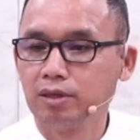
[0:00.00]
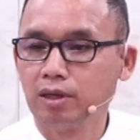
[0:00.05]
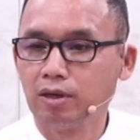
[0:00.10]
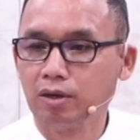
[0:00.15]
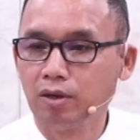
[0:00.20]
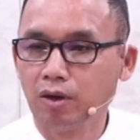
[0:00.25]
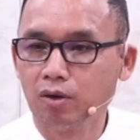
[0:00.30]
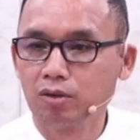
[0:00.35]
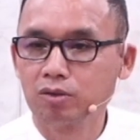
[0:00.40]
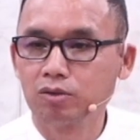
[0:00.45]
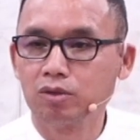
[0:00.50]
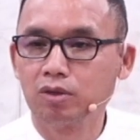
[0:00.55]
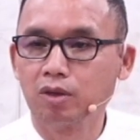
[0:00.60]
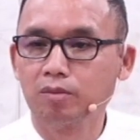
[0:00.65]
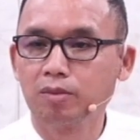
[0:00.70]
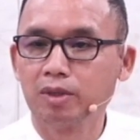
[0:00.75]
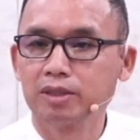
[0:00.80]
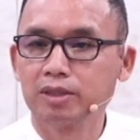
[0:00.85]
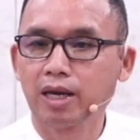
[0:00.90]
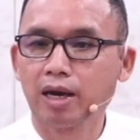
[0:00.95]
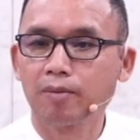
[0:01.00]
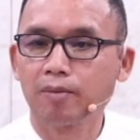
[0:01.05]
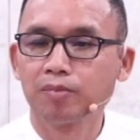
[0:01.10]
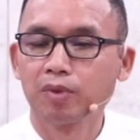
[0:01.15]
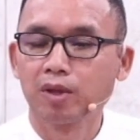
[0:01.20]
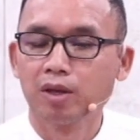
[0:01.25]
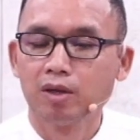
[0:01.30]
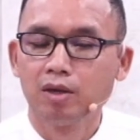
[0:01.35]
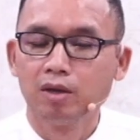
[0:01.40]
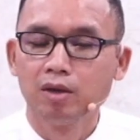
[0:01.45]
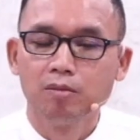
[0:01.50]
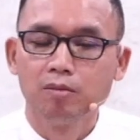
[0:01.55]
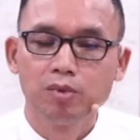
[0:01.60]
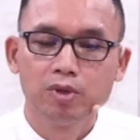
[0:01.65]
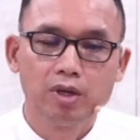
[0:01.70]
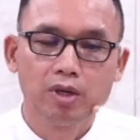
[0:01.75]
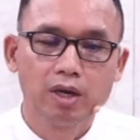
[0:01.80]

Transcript: ลองตุนต่อพระเจ้า เพื่อ